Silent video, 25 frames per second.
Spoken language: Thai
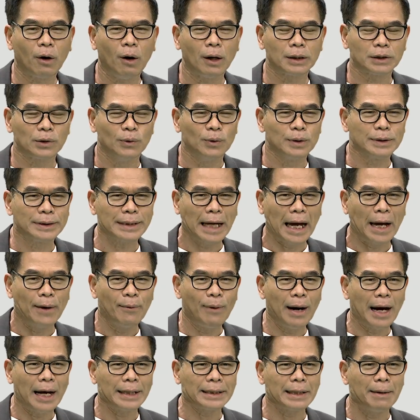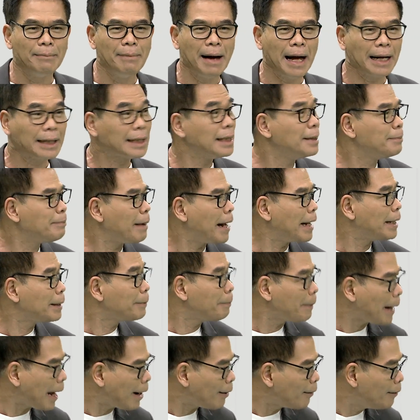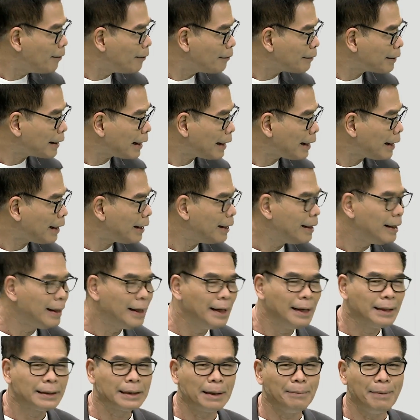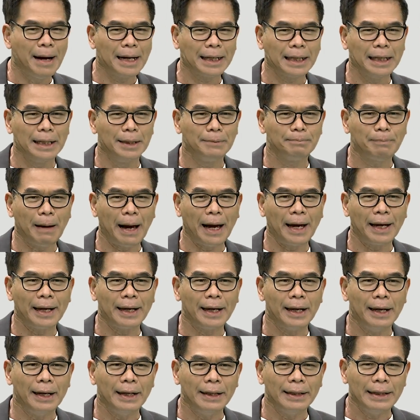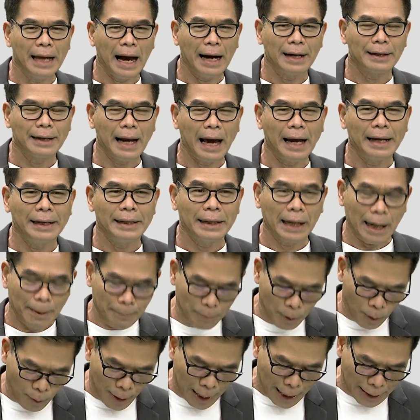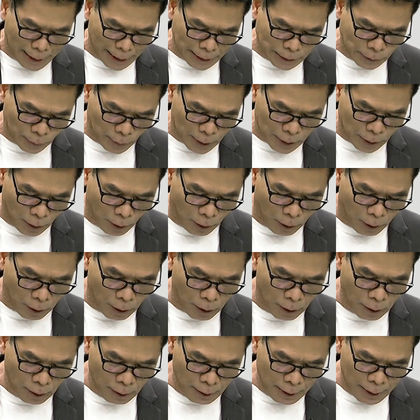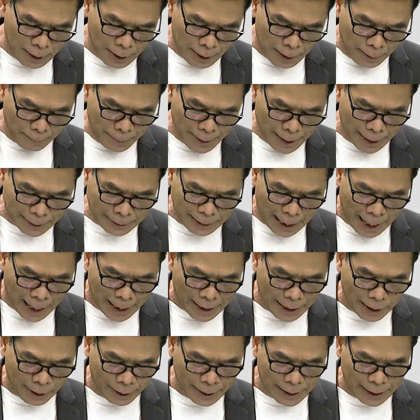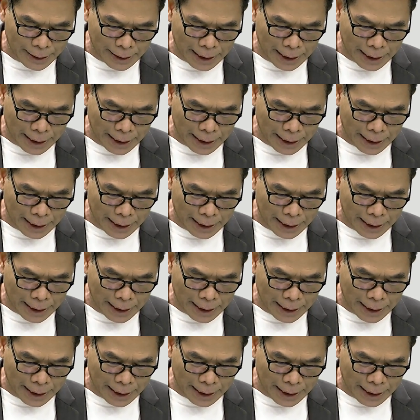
นข้อสงสัยว่าอาจจะมากเกินไปหรือเปล่า จะมากเกินไปอย่างไรนะครับเพราะว่าในส่วนของเพื่อไทยก็